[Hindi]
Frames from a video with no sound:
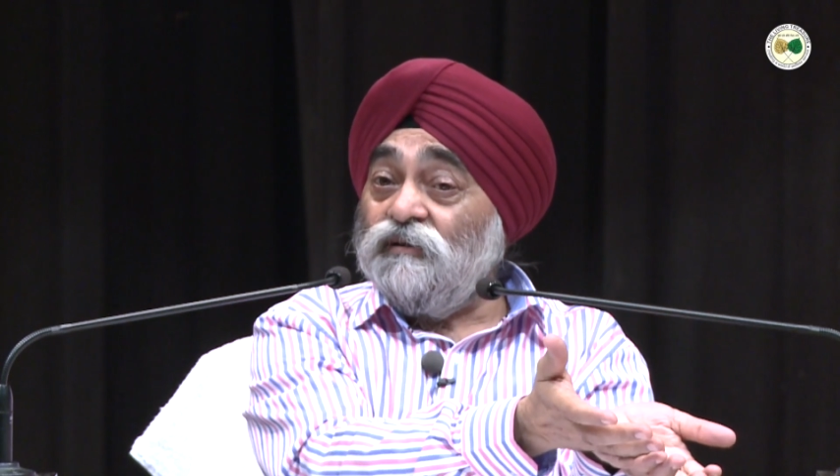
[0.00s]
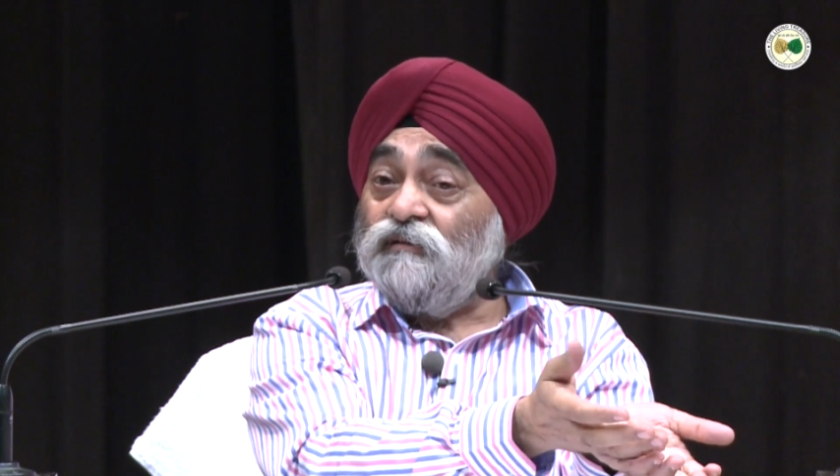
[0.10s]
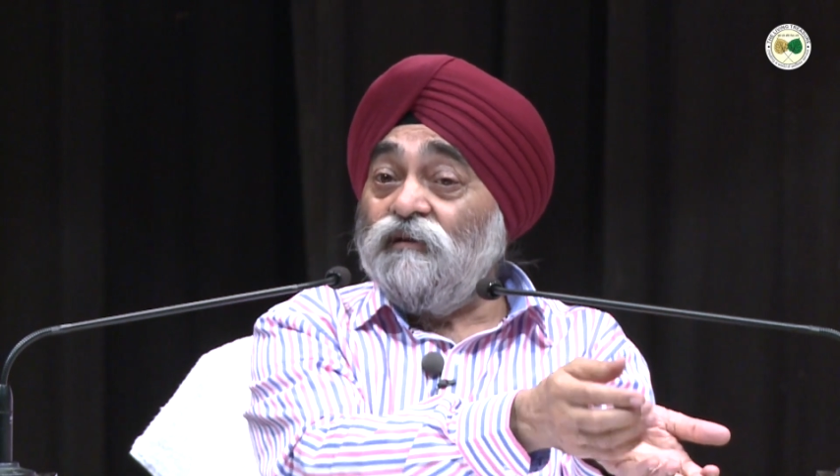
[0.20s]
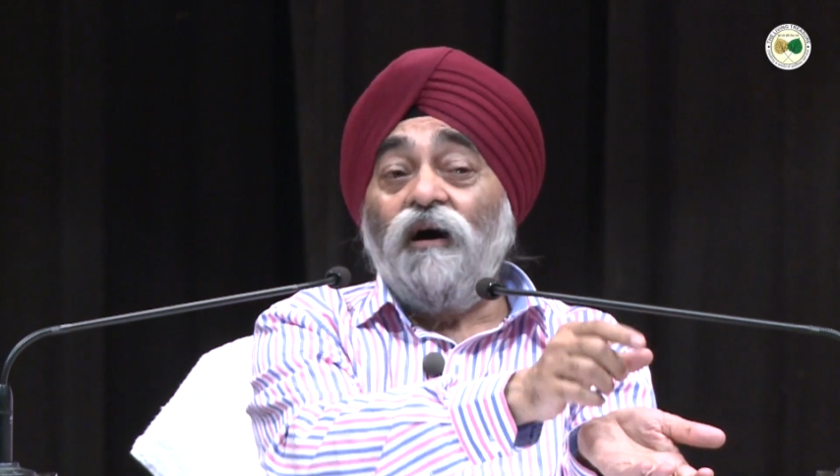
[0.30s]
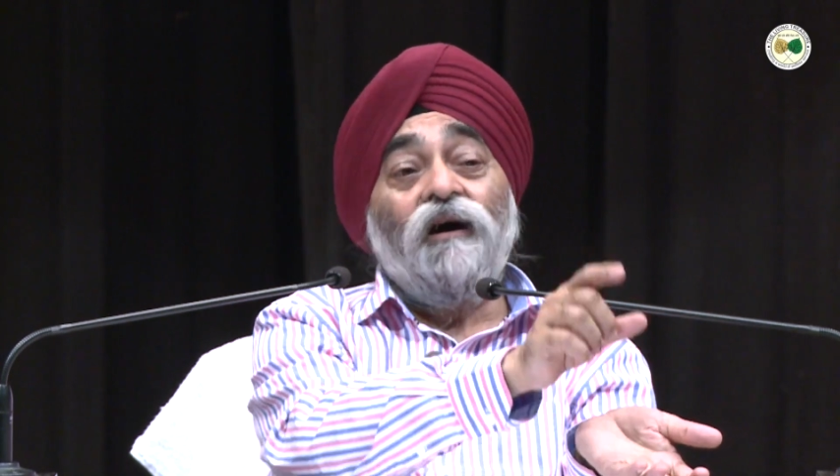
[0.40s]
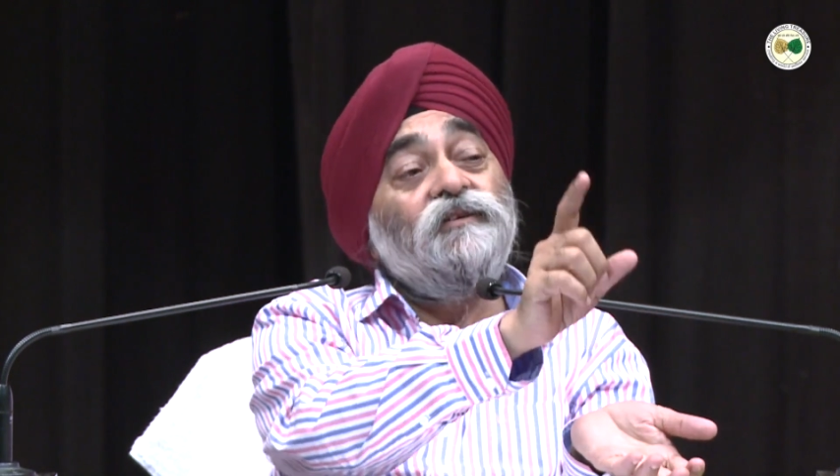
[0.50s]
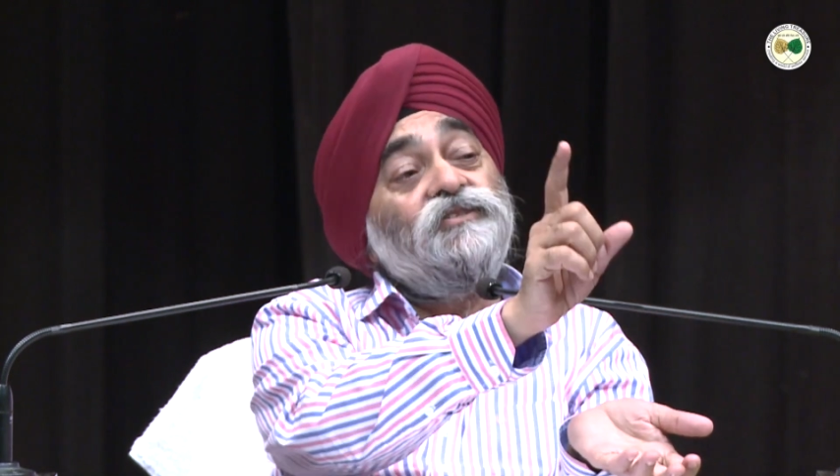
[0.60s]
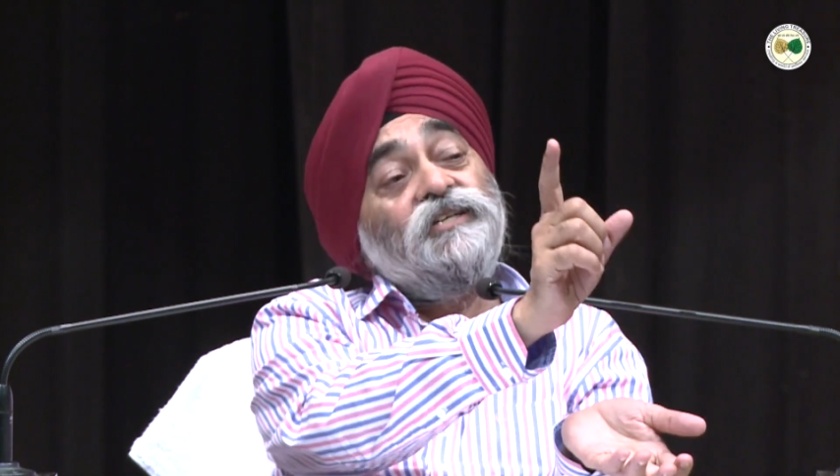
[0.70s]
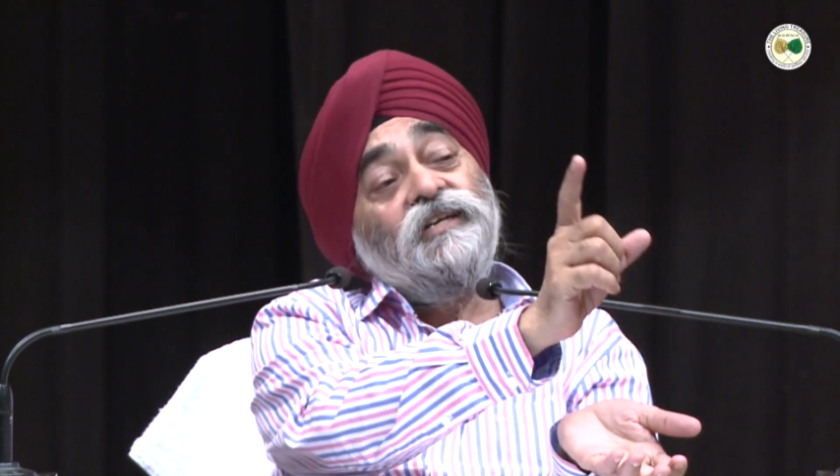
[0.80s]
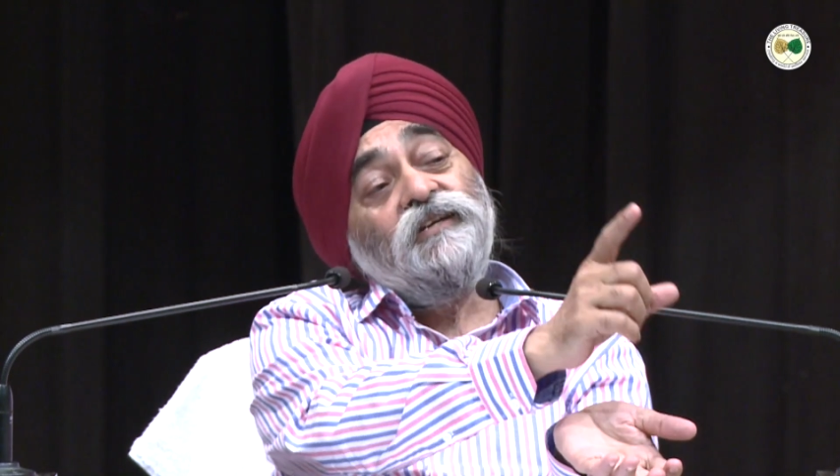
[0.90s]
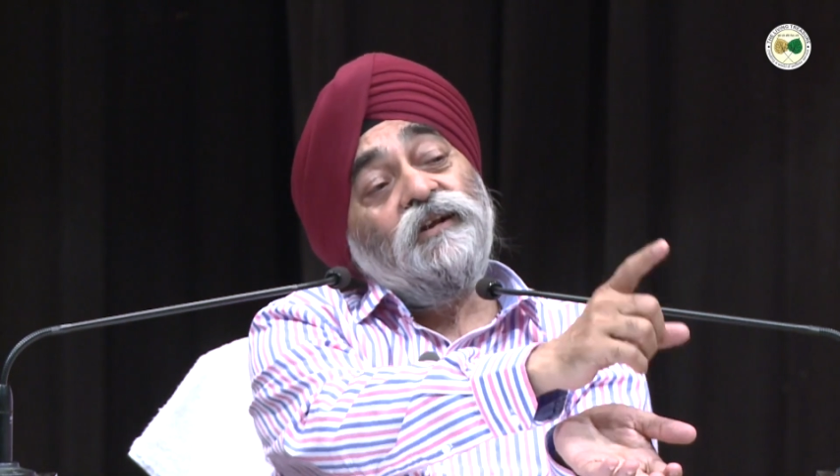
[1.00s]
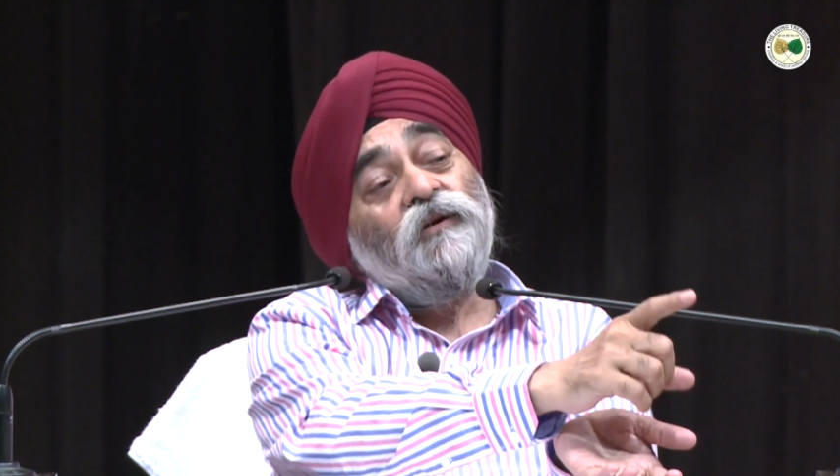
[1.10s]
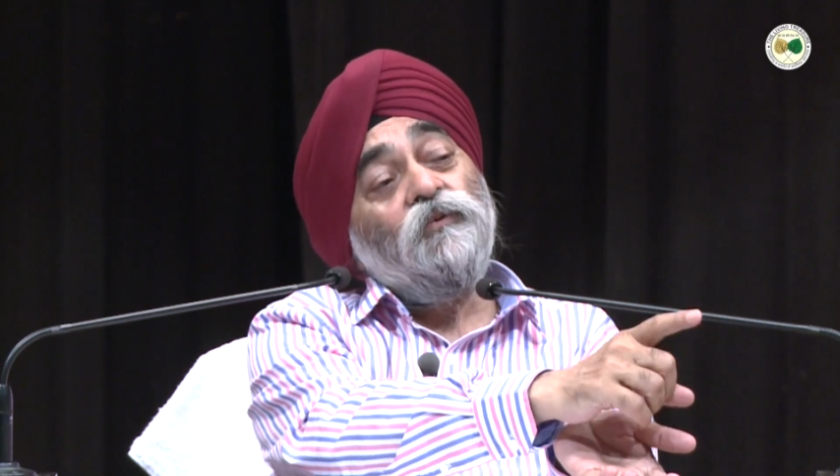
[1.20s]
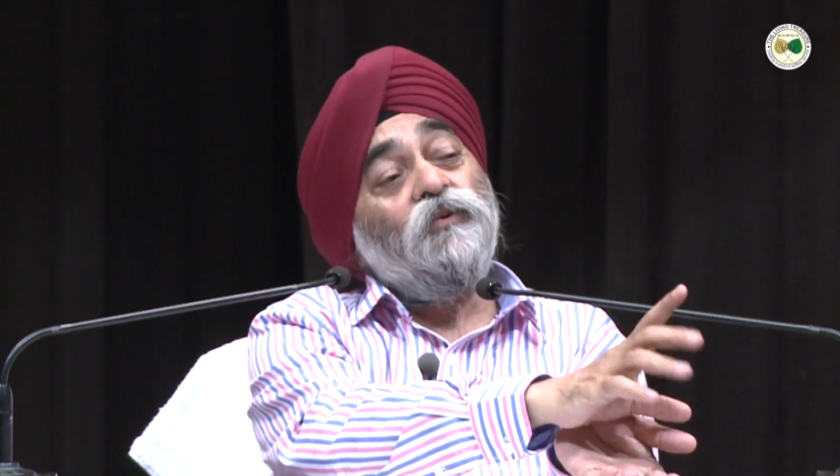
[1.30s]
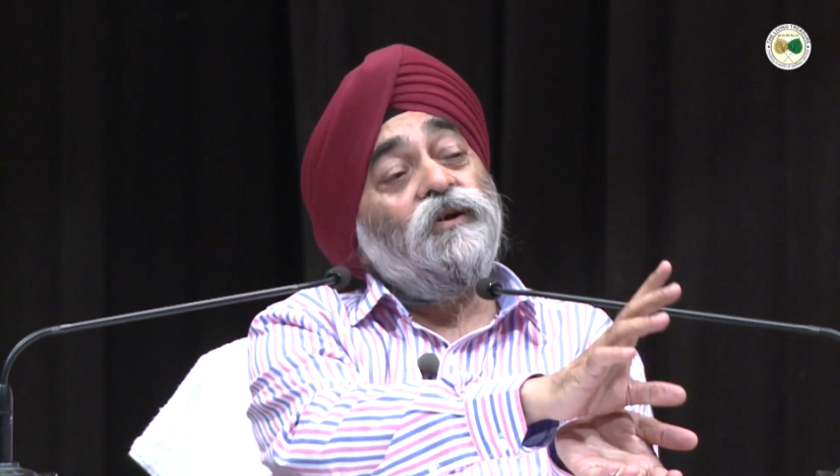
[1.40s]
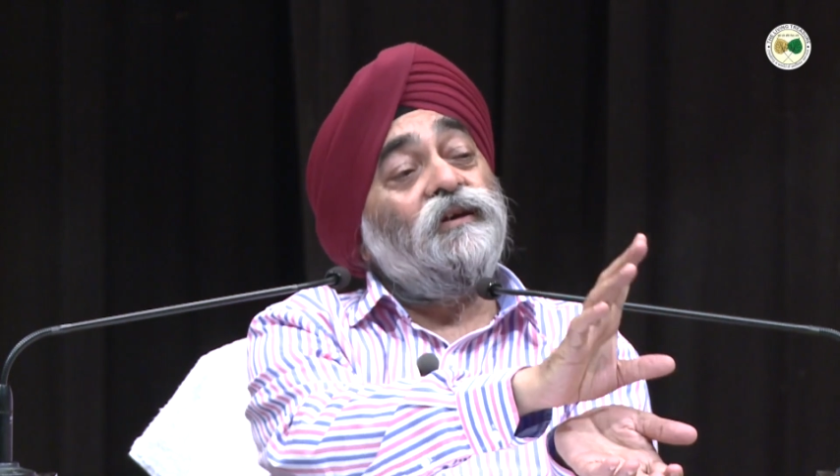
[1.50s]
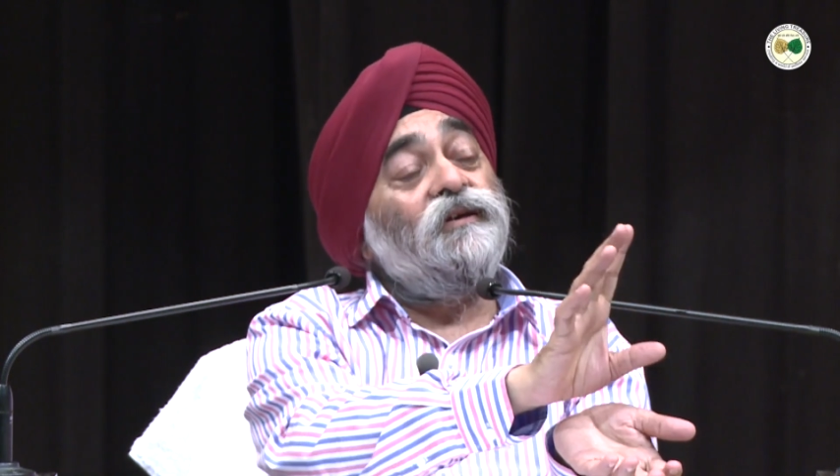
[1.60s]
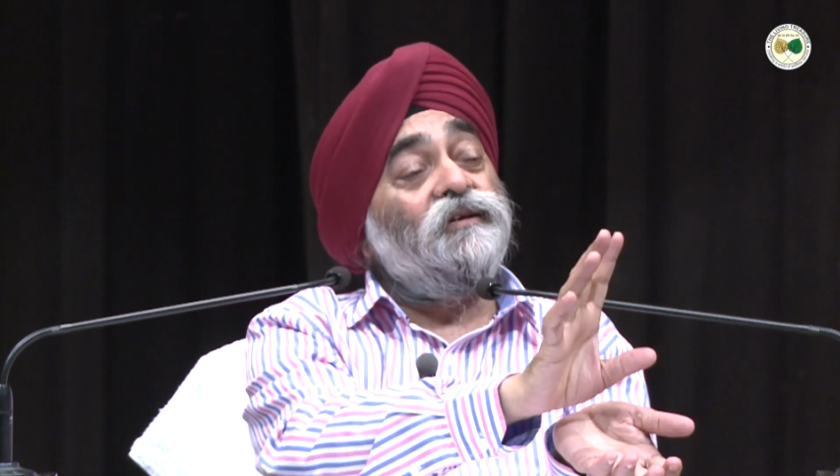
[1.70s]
खाक जेड ना कोई